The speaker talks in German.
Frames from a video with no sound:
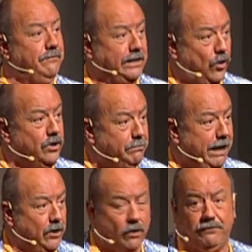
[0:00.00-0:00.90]
was heute
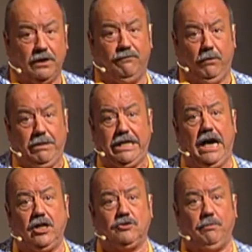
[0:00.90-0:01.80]
beiläufig von mich
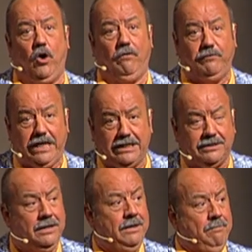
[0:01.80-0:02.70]
angesprochen
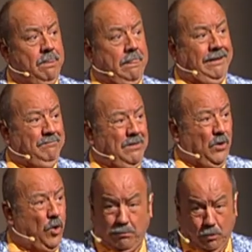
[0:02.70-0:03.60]
wird
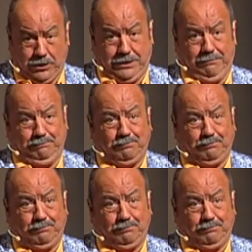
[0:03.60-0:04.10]
und muss.